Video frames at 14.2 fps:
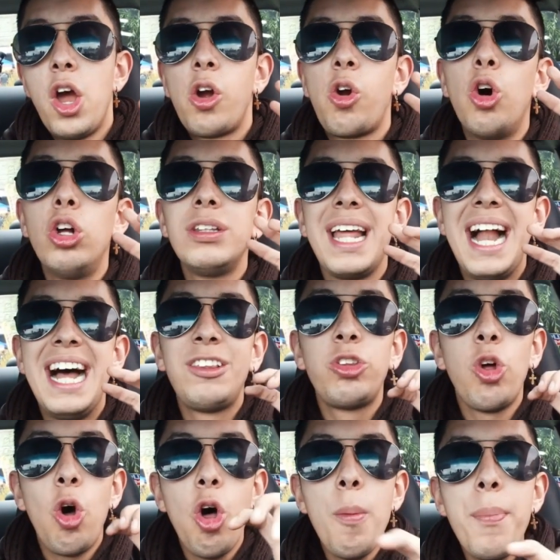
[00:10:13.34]
Contra
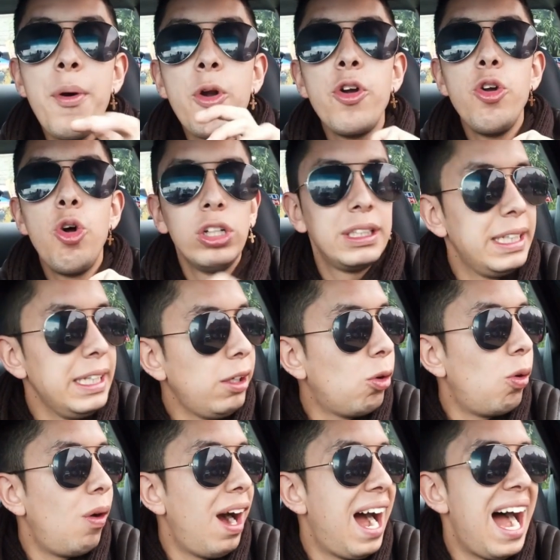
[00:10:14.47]
todo
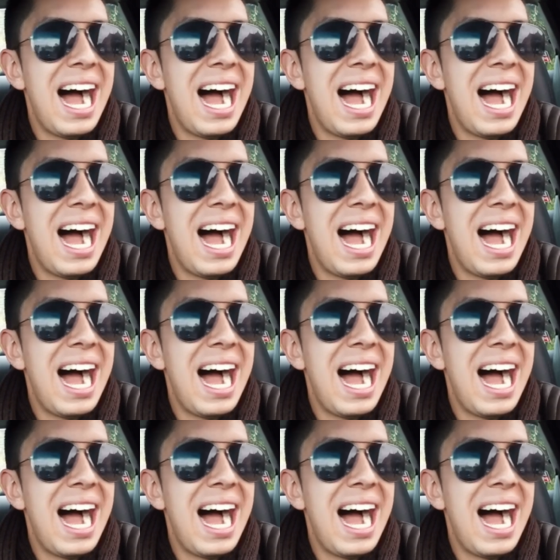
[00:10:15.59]
pronóstico,